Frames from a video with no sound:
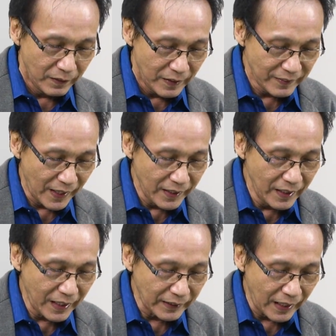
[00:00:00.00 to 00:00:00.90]
di sana
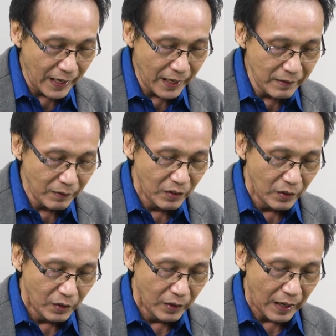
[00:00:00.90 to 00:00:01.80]
dikatakan
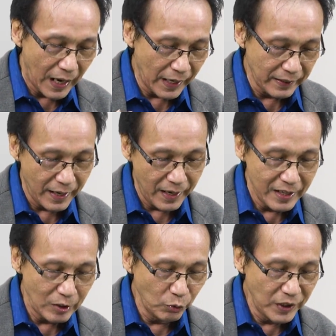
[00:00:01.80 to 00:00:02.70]

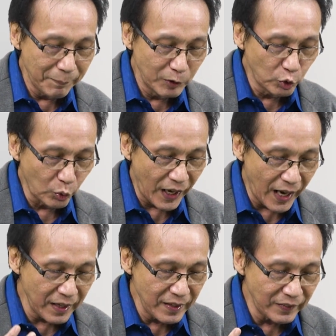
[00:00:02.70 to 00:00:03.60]
Hana itu dia
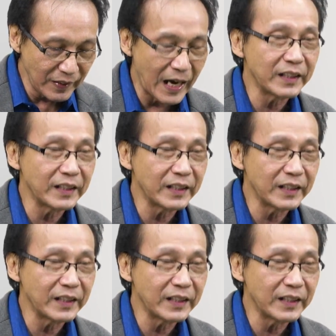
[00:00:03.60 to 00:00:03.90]
mencurahkan isi